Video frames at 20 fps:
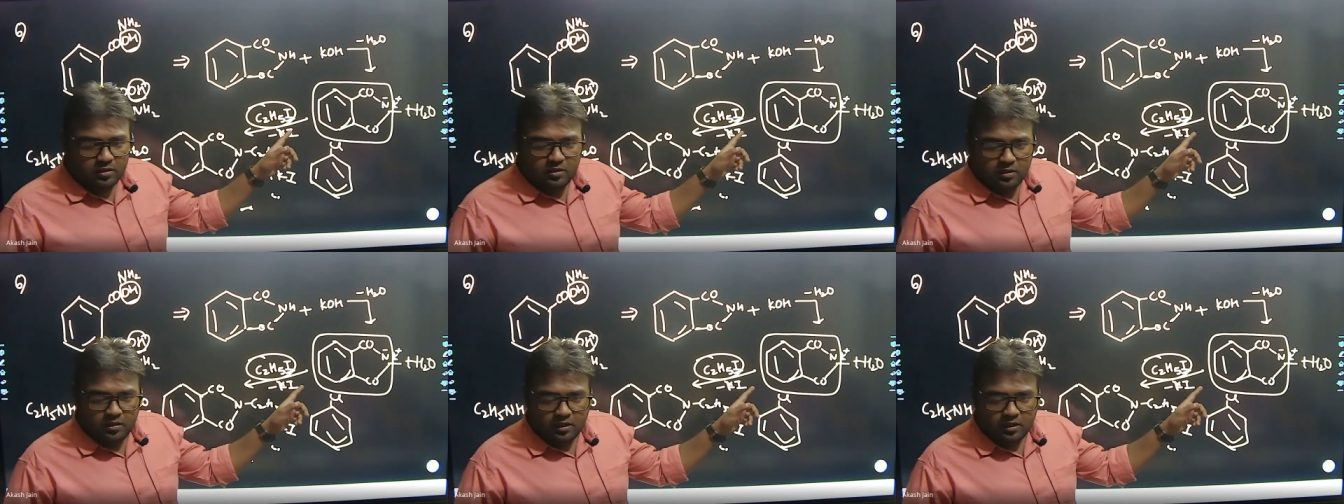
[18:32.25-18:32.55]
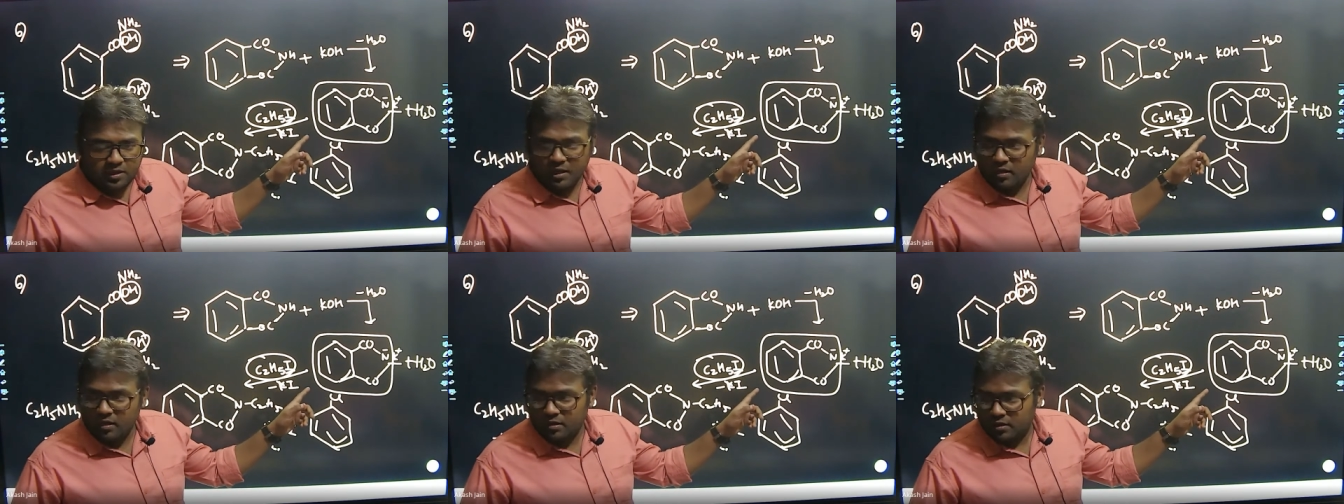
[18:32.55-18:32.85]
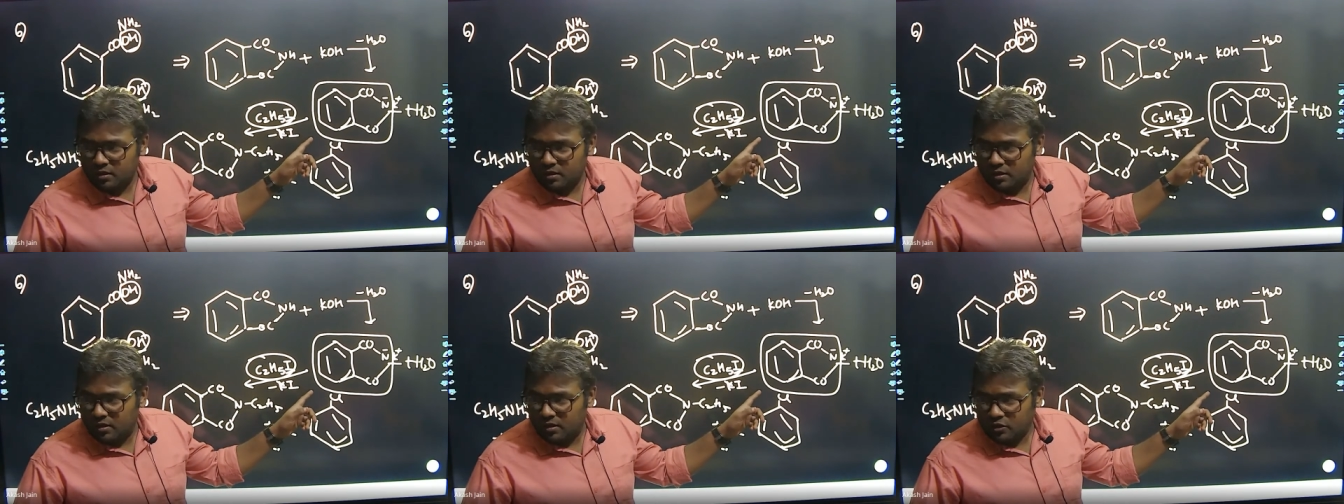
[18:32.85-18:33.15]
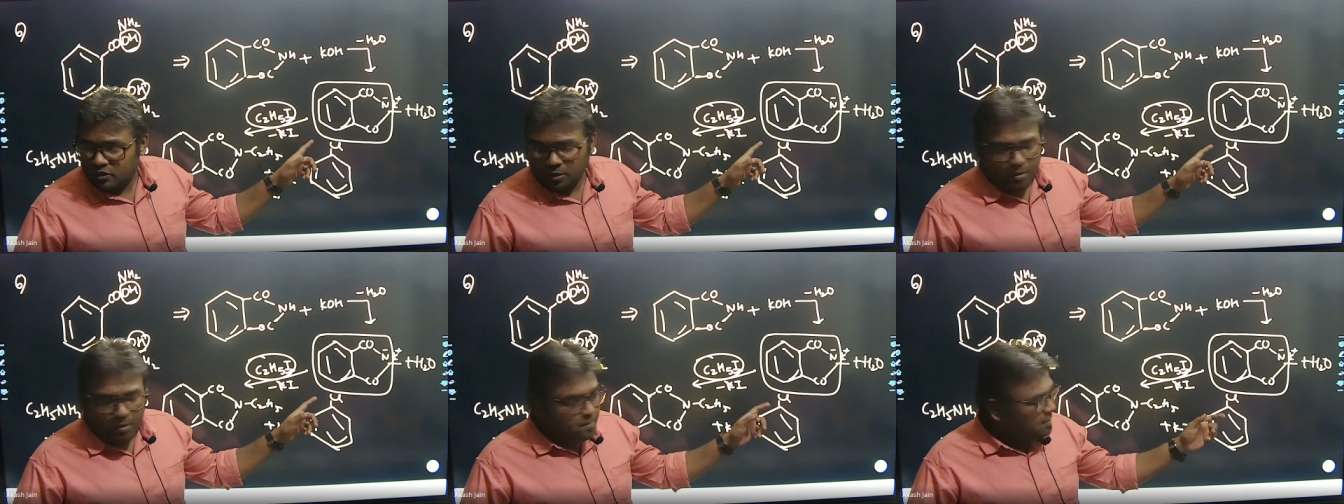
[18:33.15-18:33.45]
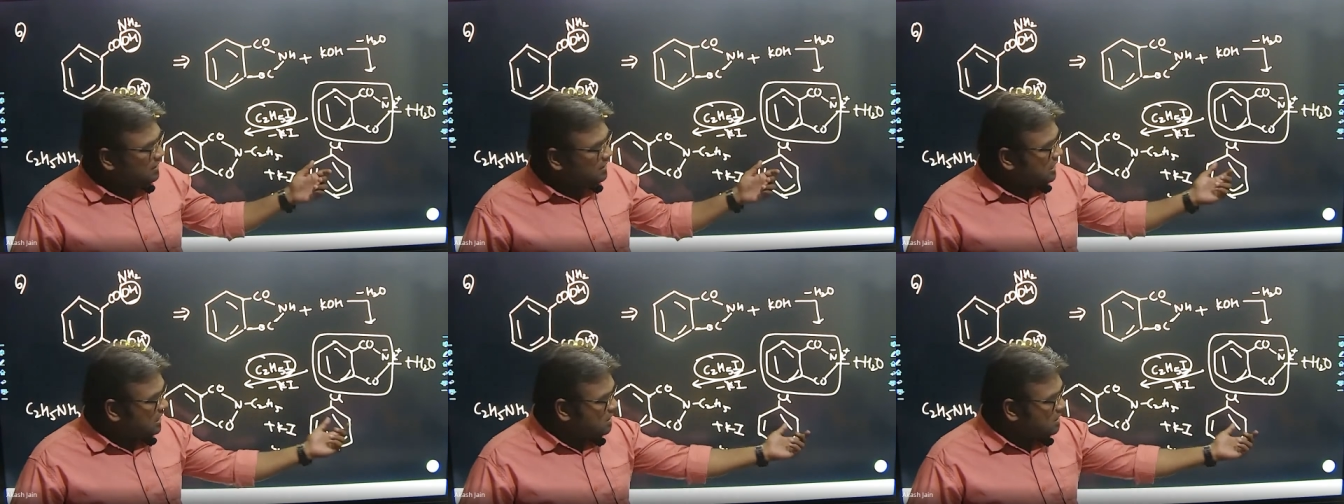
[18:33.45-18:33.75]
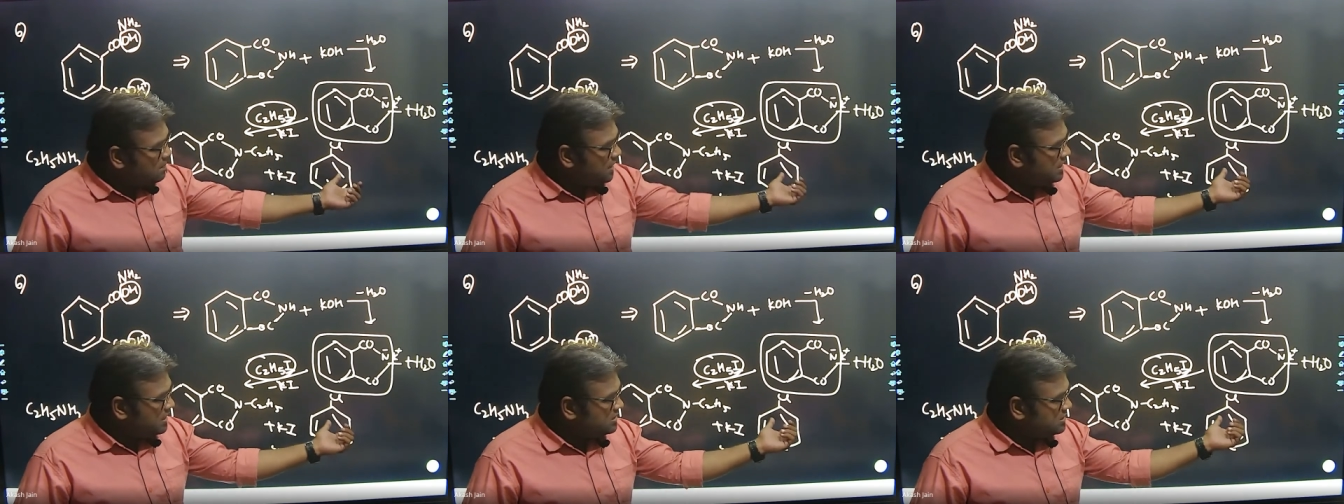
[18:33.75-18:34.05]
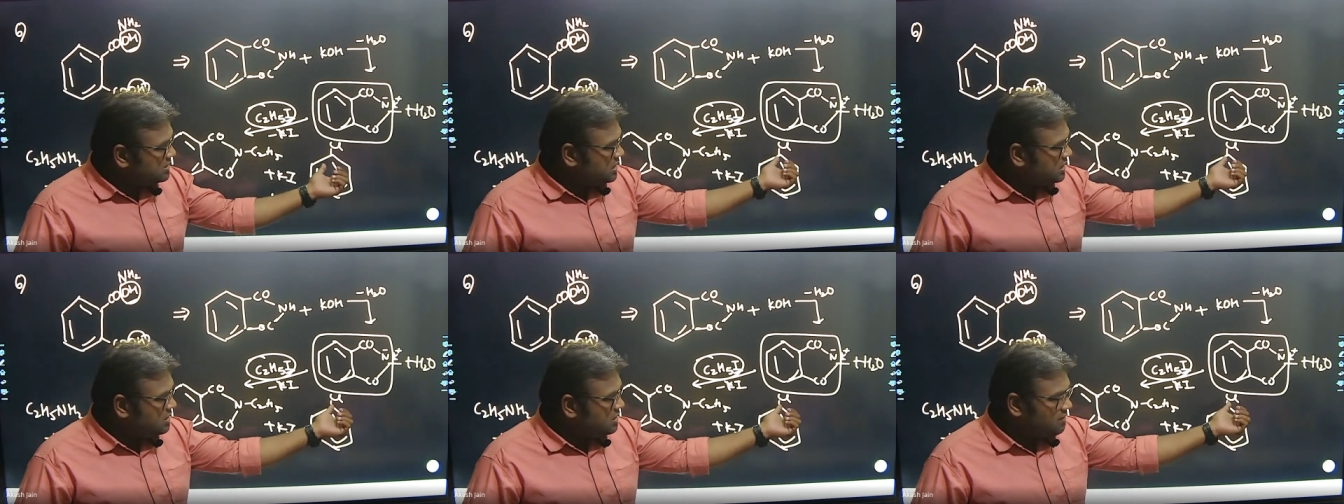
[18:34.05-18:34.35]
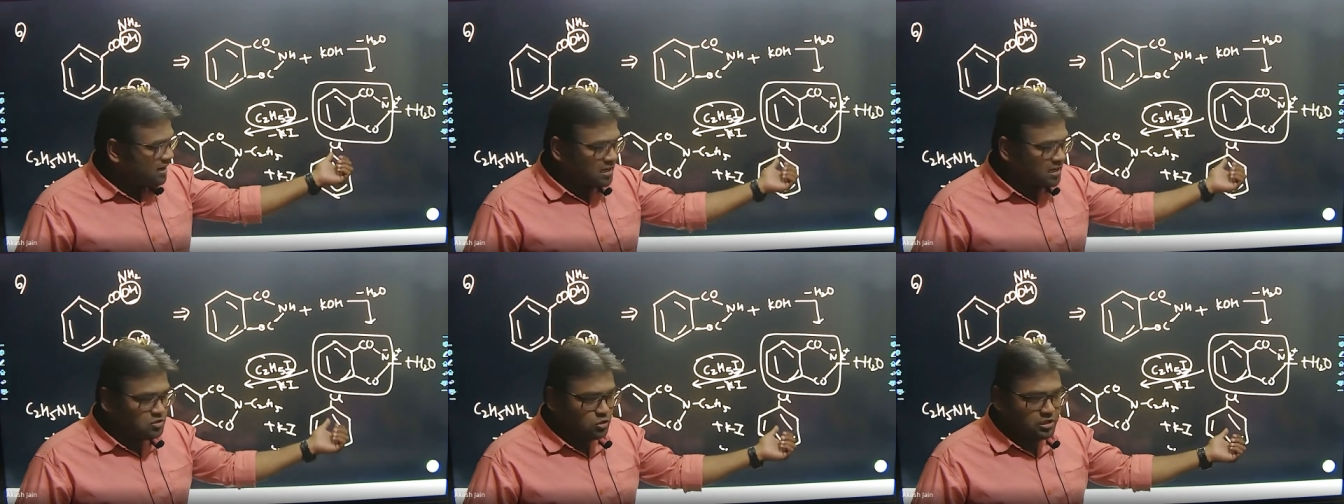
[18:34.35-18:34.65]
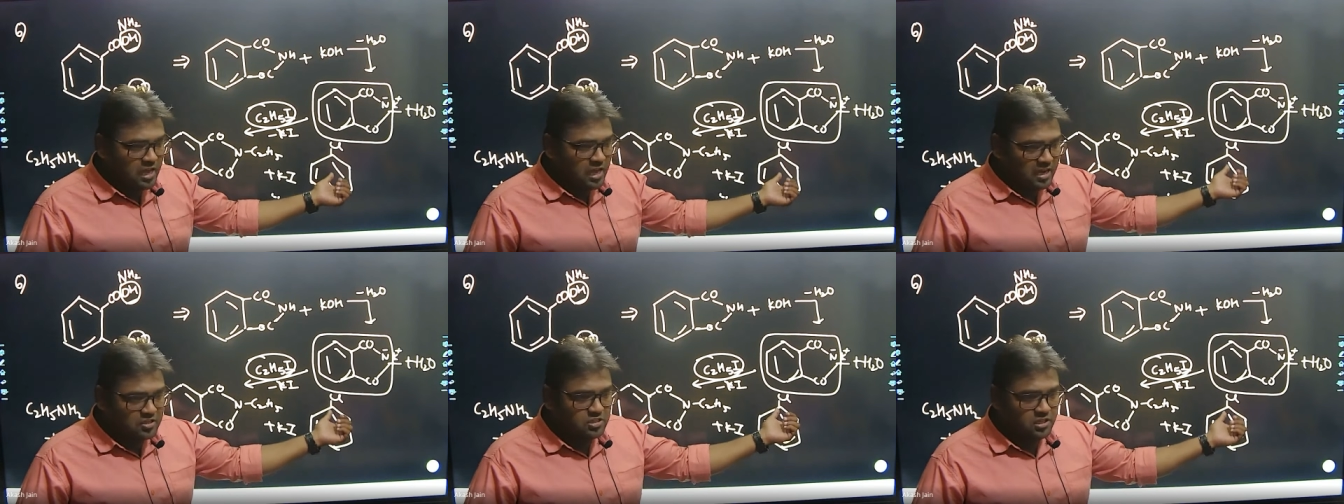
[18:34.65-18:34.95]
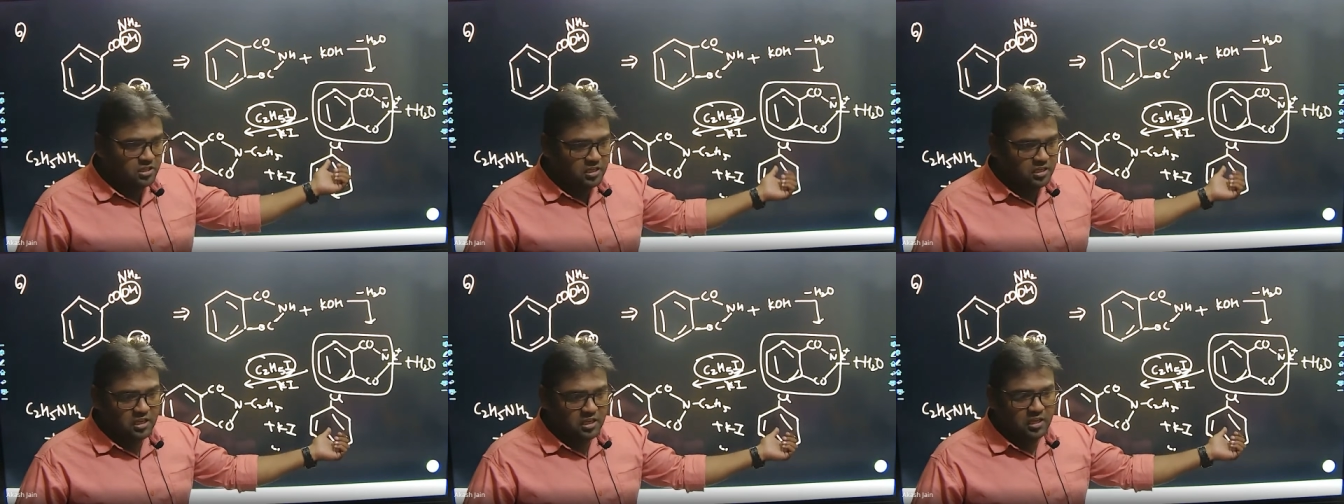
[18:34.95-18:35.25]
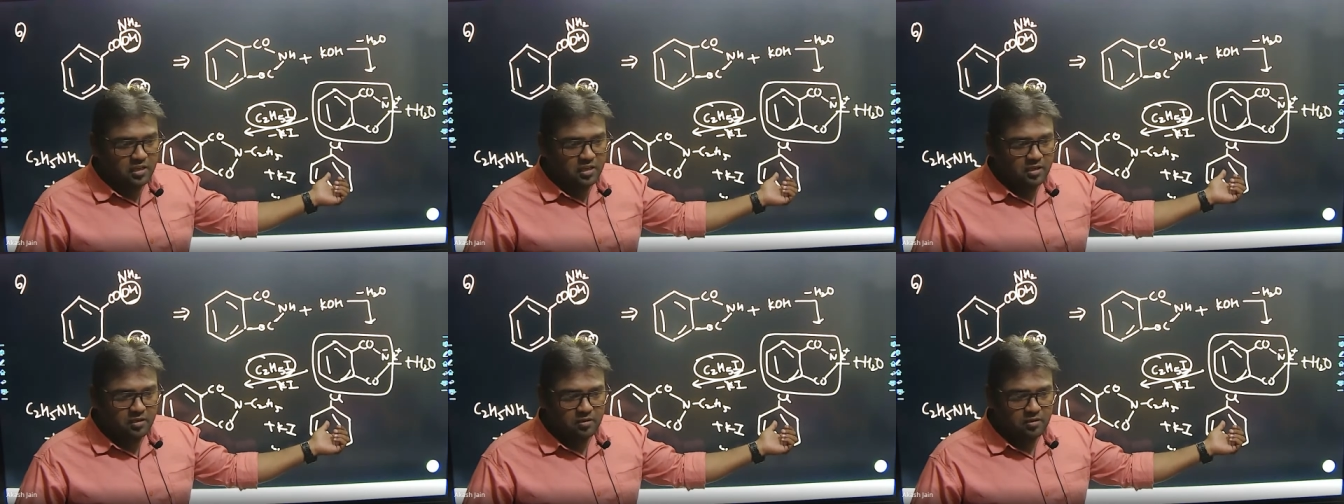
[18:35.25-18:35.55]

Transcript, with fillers: है ना तो हमें पता है कि बेंजीन वाला जो रिएक्शन है ये